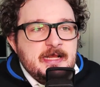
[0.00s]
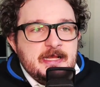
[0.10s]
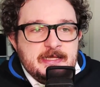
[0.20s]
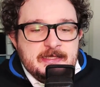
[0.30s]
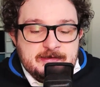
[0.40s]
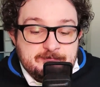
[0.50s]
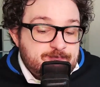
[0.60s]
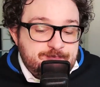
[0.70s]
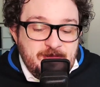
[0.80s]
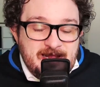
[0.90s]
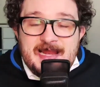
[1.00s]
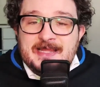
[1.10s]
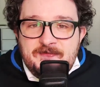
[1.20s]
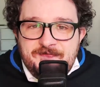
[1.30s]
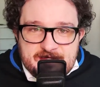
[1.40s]
Il, la
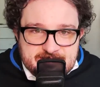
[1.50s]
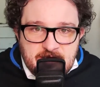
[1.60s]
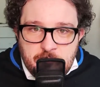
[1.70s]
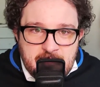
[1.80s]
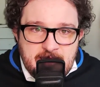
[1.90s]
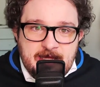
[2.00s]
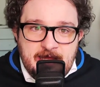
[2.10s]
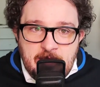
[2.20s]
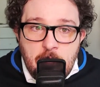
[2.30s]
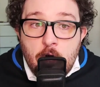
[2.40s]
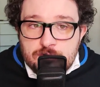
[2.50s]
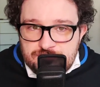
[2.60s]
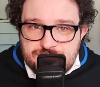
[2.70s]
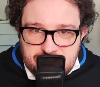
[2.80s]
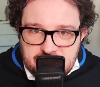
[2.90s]
difesa è quella che
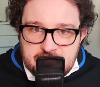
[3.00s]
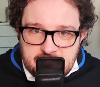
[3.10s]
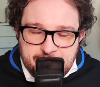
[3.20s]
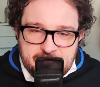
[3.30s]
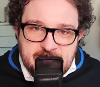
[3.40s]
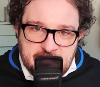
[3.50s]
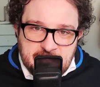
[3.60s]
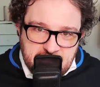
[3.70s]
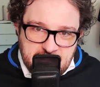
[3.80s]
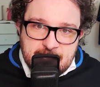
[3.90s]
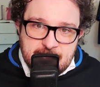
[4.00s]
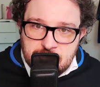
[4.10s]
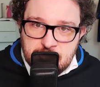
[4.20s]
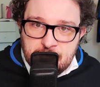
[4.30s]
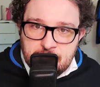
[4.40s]
oggi rappresenta le maggiori
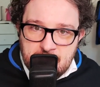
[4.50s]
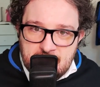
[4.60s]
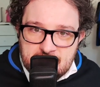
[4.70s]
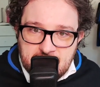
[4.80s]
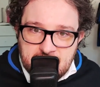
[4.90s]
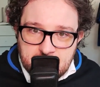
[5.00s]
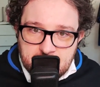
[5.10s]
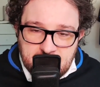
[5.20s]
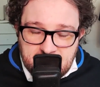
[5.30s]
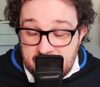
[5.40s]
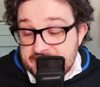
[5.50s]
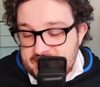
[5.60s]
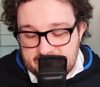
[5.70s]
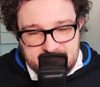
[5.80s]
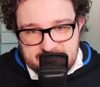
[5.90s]
problematiche, perché
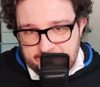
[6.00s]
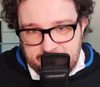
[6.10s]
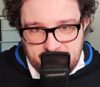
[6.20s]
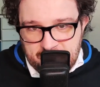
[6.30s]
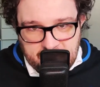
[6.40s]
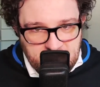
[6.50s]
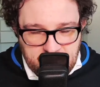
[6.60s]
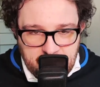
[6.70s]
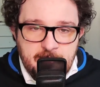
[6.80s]
già si sapeva che